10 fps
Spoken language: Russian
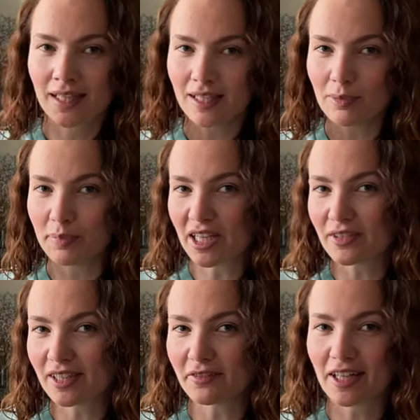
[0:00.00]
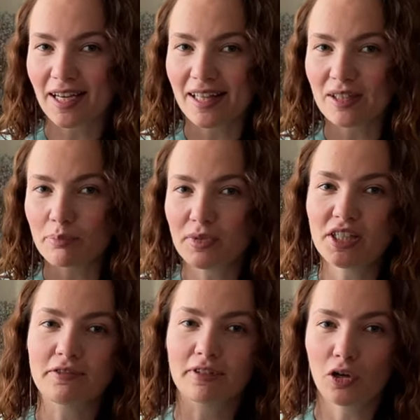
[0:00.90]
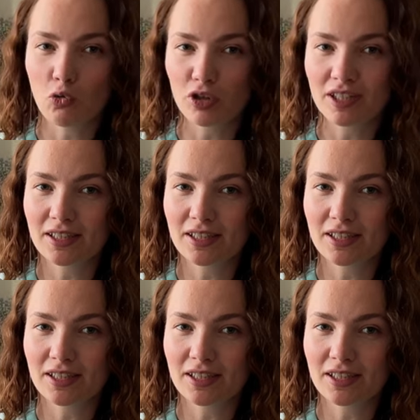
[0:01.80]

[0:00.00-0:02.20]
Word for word: И первый товар – это мини-флаконы,